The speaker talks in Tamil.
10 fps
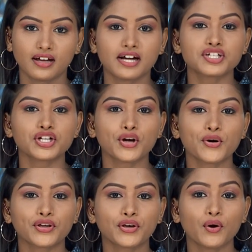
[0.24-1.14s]
கட்சி
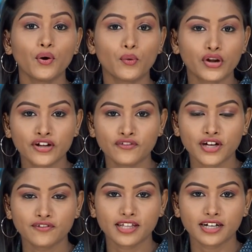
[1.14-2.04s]
கொடியோ உடன்
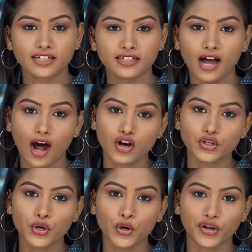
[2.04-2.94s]
வருவதற்கு
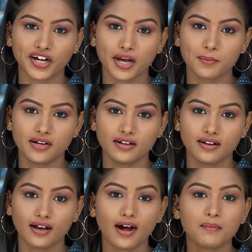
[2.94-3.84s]
ஆட்களோ இல்லாமல்
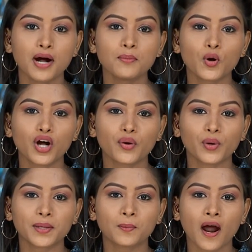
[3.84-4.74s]
அமமுக
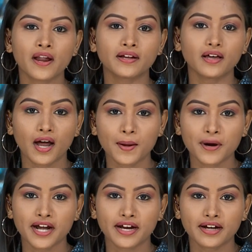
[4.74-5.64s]
வேட்பாளர்
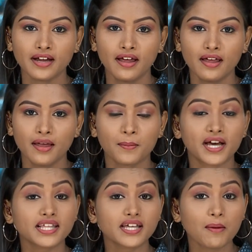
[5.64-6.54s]
அன்பழகன்
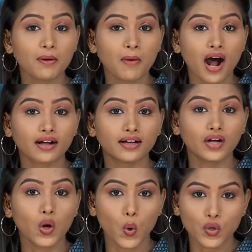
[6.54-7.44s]
பரிதாபமாக
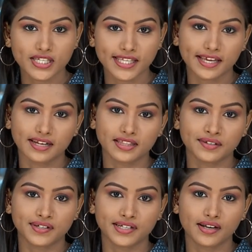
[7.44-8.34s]
ஓட்டு
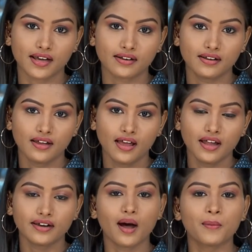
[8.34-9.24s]
சேகரித்து வருகிறார்
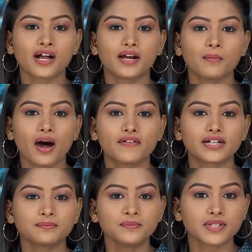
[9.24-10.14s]
நாமக்கல் மாவட்டம்